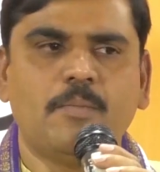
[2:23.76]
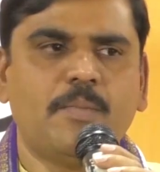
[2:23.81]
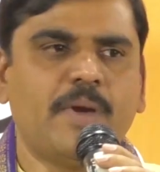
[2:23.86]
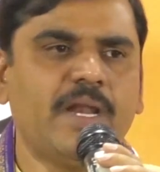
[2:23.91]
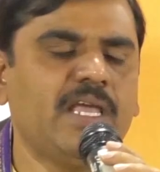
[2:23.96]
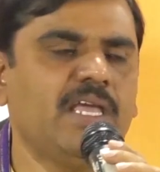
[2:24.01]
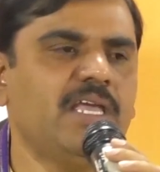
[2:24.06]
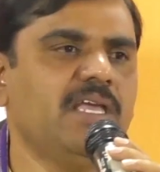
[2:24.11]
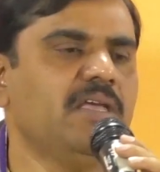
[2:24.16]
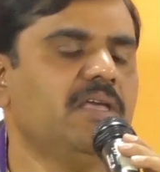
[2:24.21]

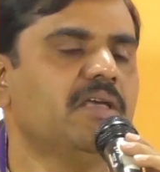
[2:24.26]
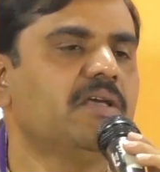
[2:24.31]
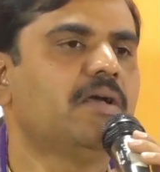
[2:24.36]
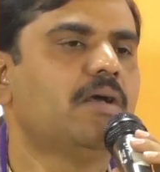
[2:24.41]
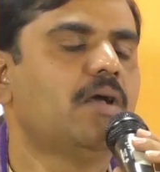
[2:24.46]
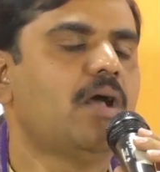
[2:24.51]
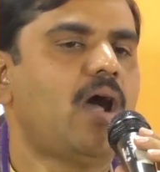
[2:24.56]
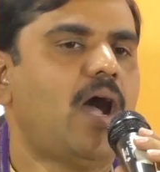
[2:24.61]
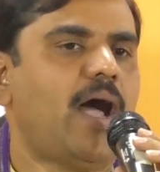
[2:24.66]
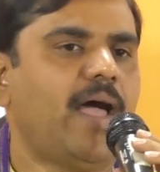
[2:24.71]
మరి
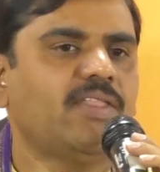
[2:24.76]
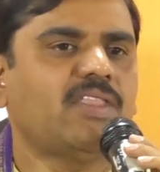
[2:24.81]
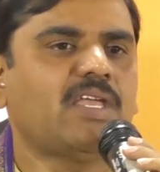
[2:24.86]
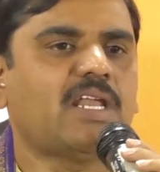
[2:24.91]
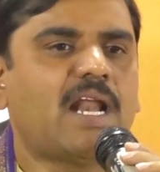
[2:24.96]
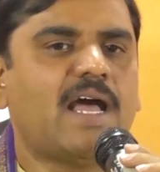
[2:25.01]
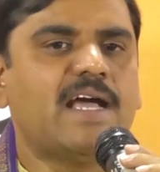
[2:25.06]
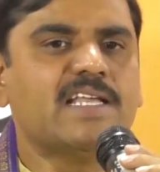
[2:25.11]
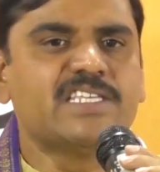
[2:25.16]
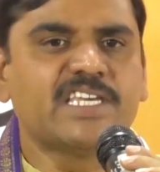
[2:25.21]
అంత
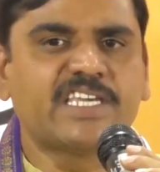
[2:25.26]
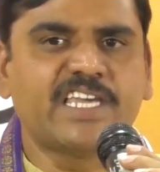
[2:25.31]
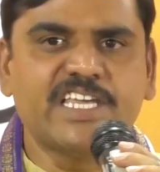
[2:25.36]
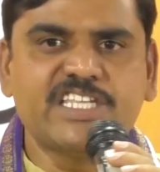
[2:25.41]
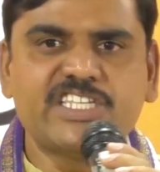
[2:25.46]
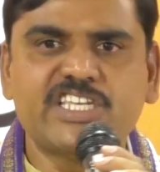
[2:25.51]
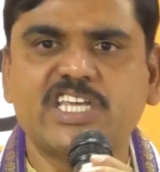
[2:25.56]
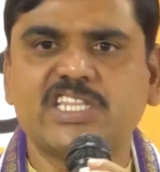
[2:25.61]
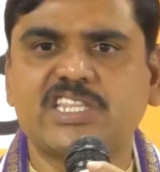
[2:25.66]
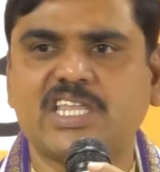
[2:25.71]
రాజకీయ
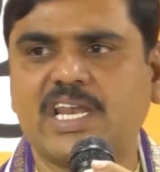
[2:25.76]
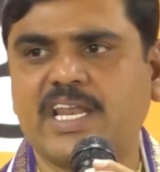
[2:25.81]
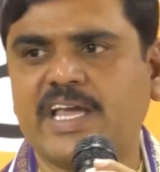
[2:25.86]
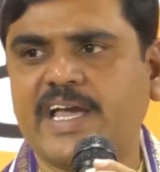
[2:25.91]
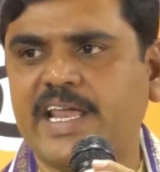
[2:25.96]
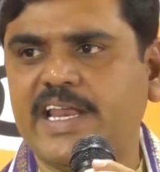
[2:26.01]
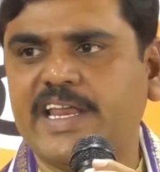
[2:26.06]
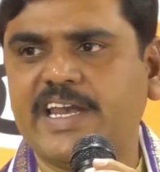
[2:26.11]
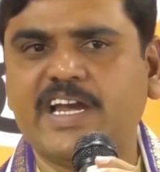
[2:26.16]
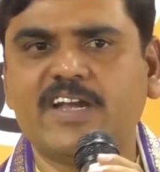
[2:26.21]
చైతన్యం
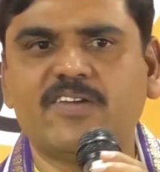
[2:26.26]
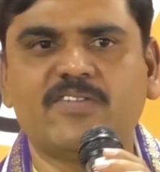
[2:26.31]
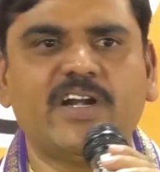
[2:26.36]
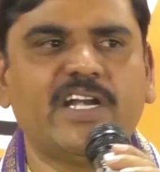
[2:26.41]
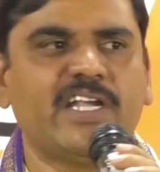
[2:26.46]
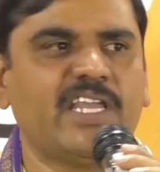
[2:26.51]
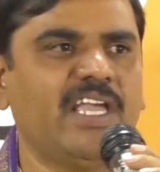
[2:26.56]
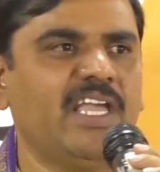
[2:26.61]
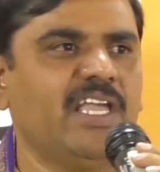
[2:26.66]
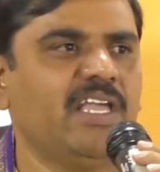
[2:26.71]

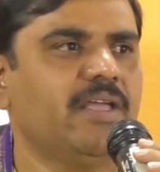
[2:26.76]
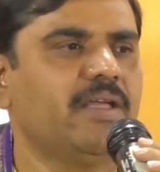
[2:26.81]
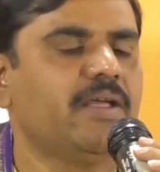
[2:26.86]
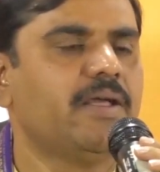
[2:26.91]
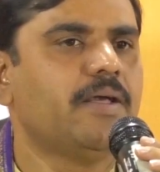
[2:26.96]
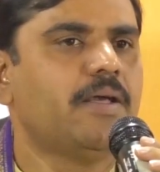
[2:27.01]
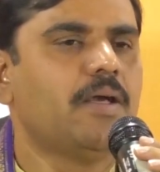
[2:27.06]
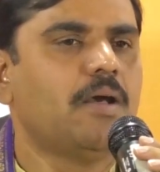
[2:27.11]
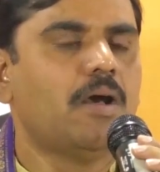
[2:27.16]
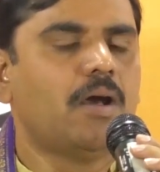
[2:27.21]
కలిగినటువంటి
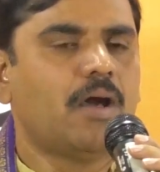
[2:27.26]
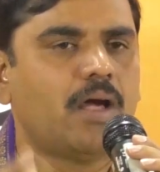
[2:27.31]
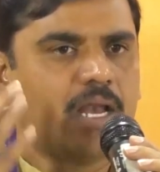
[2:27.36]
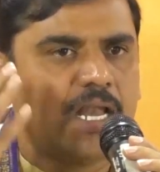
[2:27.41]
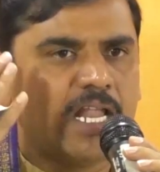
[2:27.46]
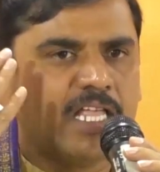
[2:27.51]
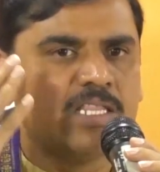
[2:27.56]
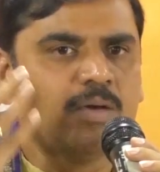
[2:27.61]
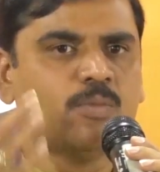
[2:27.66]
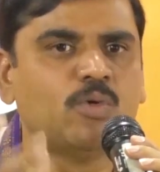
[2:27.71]

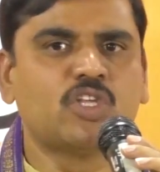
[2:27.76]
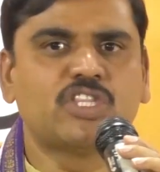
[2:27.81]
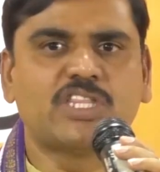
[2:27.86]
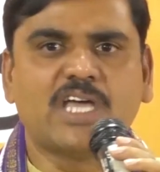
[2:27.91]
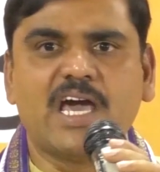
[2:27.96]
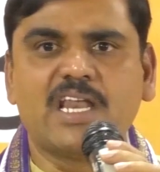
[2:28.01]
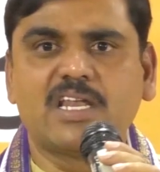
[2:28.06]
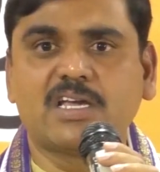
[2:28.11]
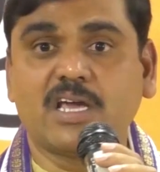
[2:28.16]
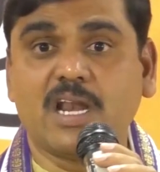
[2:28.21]
నందమూరి
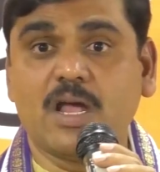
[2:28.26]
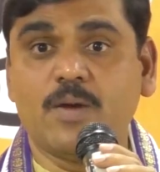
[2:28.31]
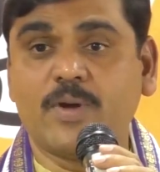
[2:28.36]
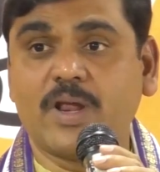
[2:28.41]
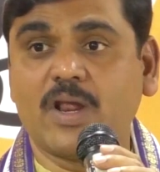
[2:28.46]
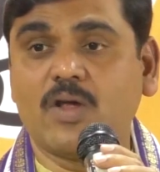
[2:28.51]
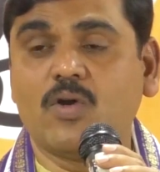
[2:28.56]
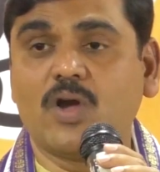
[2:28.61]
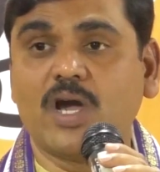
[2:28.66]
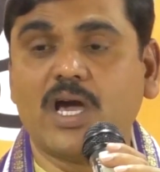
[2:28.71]
తారక
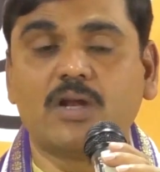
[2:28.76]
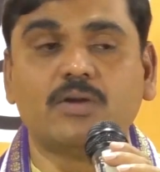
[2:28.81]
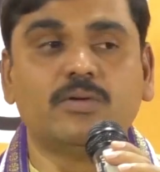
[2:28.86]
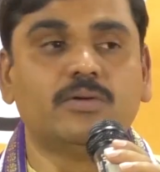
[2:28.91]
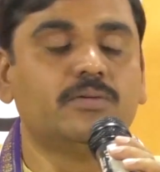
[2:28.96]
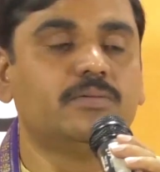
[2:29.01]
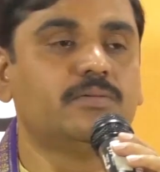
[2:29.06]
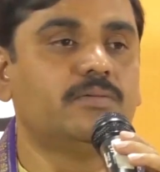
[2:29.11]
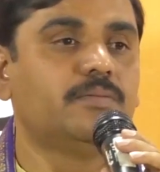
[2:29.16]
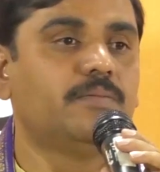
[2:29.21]
రామారావు గారు
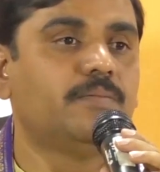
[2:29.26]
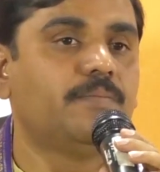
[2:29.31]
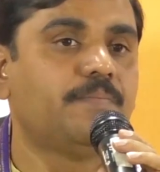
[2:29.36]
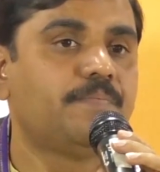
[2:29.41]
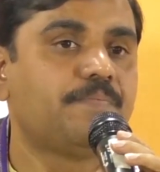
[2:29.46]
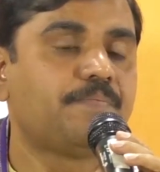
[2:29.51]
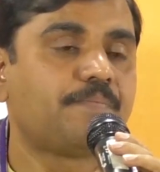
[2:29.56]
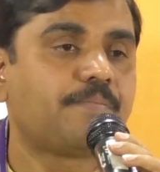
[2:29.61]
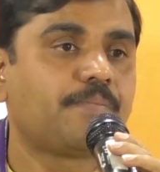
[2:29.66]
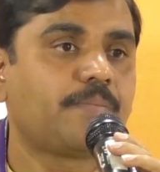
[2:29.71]

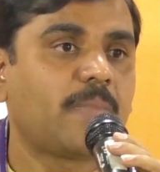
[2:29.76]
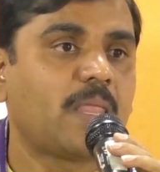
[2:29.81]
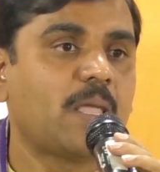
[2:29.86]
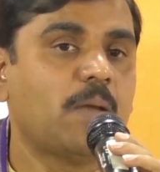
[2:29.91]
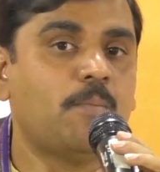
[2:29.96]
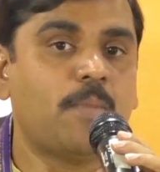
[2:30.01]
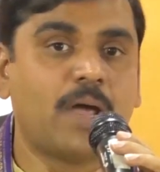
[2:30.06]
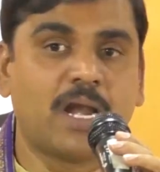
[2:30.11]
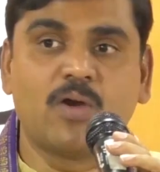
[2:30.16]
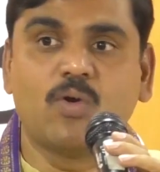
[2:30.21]

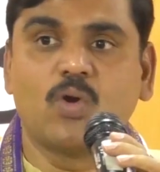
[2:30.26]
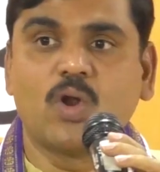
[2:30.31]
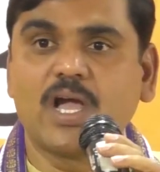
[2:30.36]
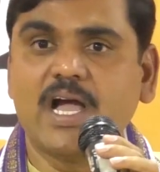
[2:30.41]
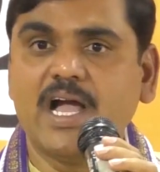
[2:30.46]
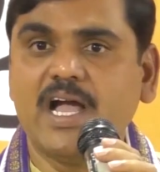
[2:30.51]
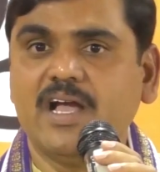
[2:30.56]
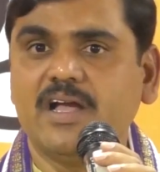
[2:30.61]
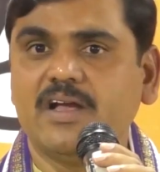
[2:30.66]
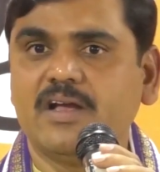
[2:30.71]

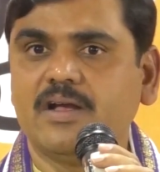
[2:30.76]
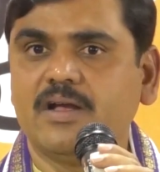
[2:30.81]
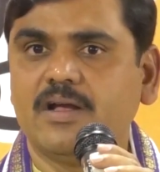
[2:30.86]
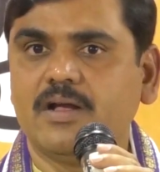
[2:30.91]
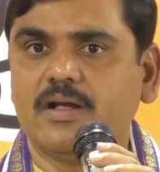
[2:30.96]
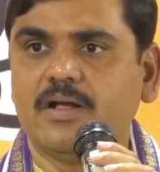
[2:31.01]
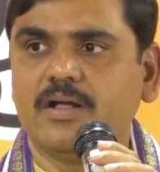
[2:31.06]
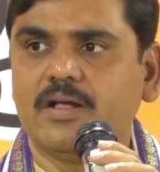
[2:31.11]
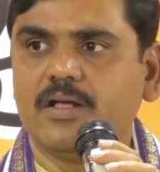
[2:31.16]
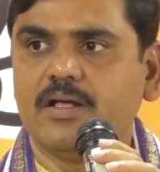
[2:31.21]
మనవుడుగా
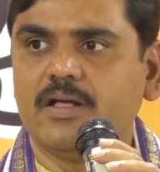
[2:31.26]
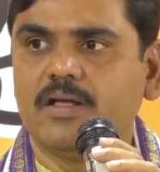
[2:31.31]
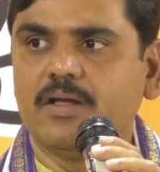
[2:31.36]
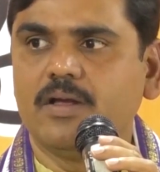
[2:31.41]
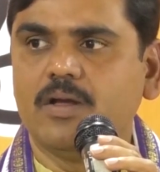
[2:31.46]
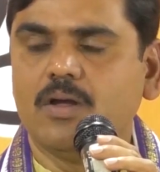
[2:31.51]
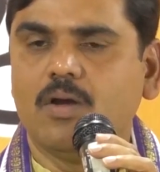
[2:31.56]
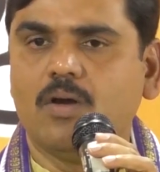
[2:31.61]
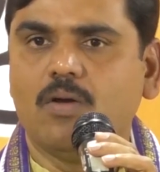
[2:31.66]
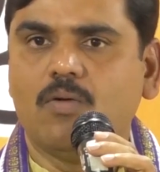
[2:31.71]

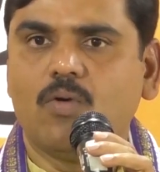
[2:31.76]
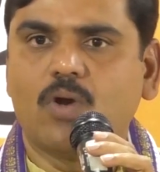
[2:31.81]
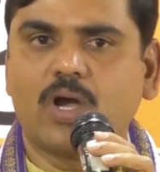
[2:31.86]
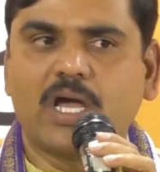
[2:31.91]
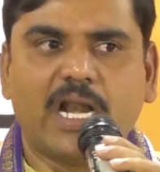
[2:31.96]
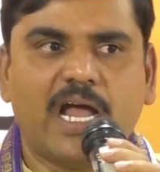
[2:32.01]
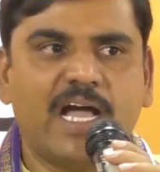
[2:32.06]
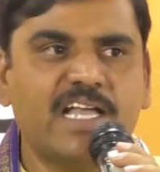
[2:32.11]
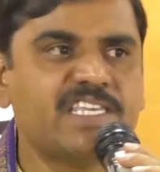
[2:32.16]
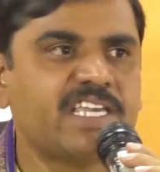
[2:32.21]
ఒక
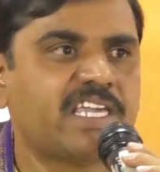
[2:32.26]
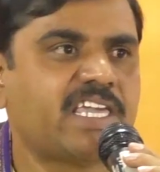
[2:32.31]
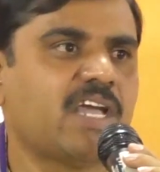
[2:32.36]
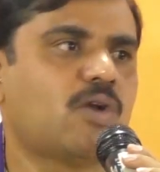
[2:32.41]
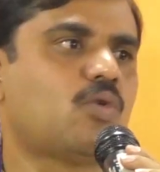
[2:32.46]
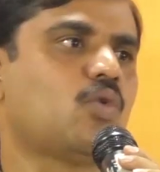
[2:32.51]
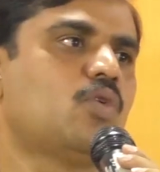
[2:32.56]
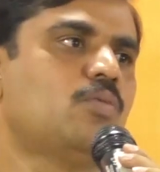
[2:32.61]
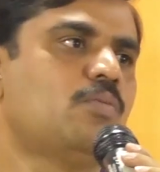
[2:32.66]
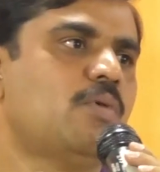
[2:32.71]
రాజకీయ
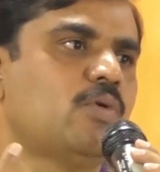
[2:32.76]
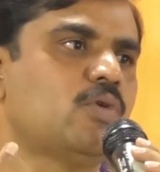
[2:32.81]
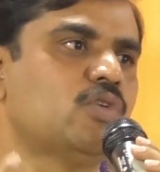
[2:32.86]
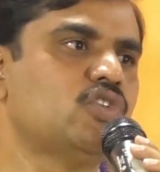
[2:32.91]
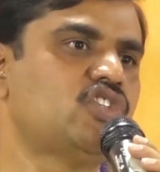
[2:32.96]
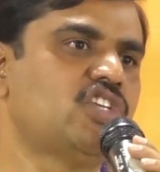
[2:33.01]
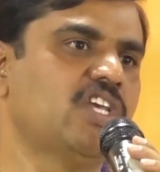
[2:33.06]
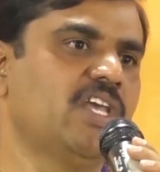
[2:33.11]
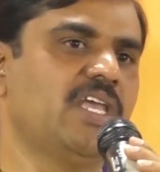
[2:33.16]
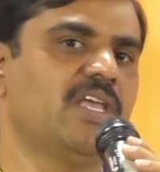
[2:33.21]
కుటుంబం
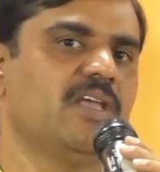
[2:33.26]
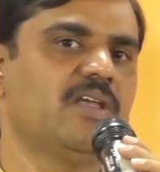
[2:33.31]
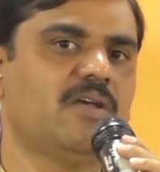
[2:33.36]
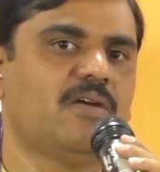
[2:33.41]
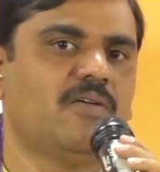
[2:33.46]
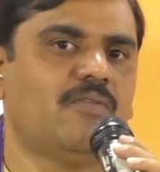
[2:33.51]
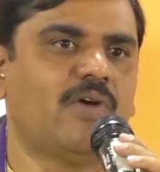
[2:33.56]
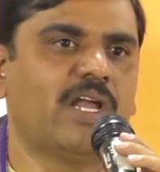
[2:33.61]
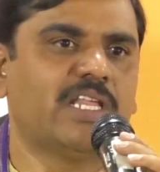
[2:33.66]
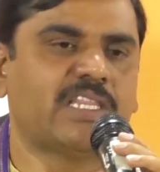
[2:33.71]
నుంచి
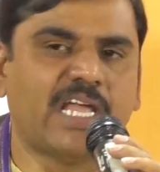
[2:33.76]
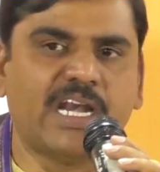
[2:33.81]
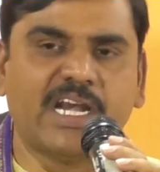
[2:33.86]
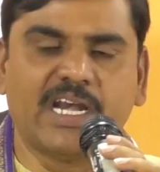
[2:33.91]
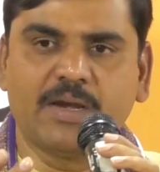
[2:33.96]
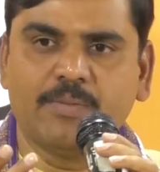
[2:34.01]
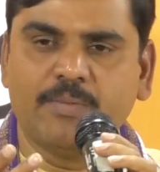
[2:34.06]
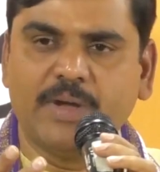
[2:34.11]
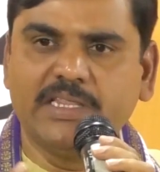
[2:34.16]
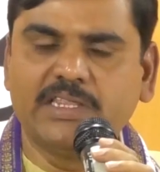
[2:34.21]
వారి
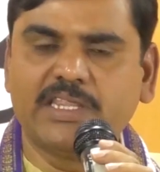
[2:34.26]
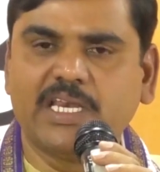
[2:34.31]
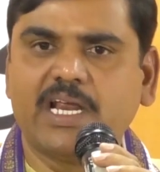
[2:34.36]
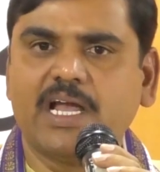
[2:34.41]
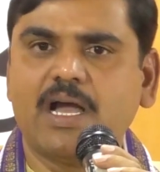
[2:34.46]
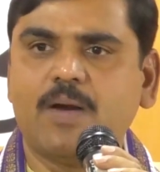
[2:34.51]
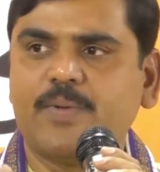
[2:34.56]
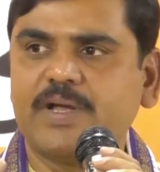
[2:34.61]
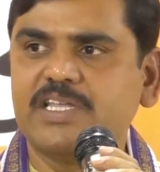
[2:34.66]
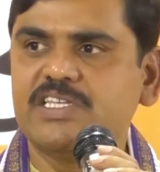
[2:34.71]
తండ్రి
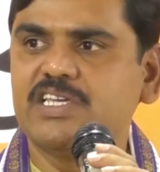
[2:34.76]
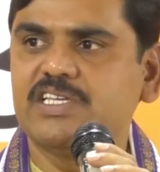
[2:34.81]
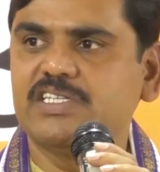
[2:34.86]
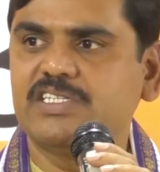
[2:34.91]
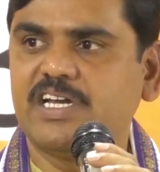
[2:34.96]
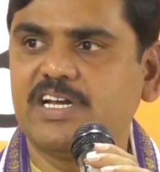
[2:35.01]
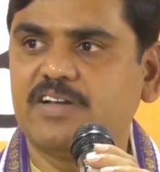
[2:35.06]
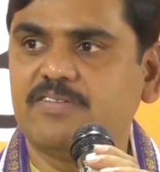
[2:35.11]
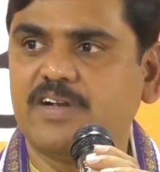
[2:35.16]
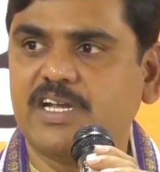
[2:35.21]
మంత్రిగా
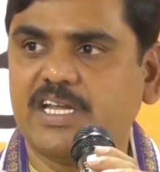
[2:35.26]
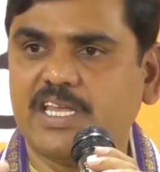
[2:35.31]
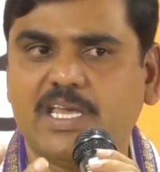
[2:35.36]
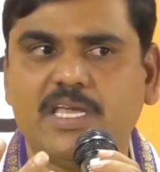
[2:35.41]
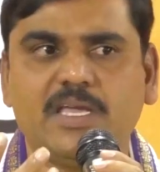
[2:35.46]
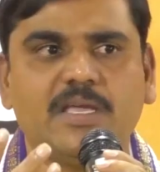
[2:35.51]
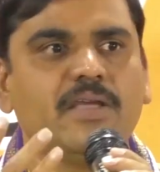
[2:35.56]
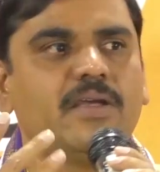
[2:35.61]
పనిచేసినటువంటి